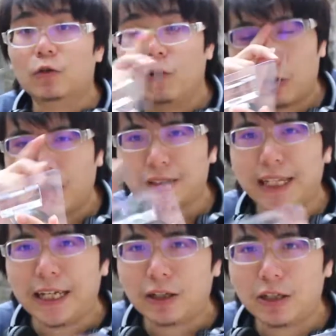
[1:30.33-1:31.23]
กลัวกล่อง
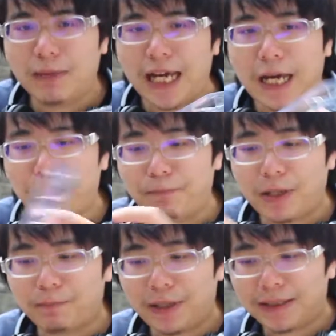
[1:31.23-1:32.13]
ใส่ก็จะมา
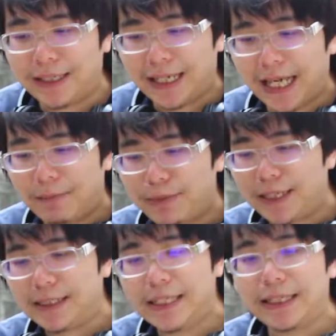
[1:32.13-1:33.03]
เป็นพลาสติกนะฮะ
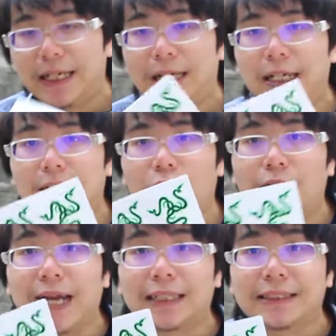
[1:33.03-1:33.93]
มีสติกเกอร์ขอ
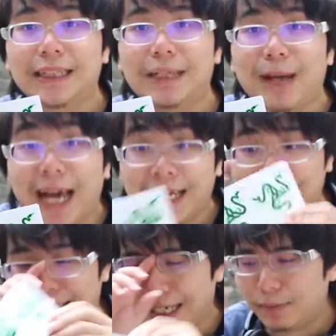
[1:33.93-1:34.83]
งลาเซอร์มาให้
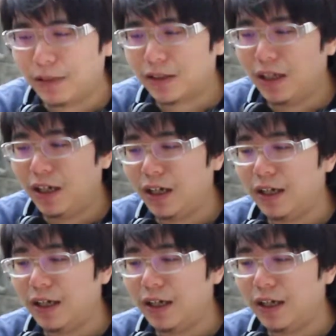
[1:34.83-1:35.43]
นะครับ แล้วก็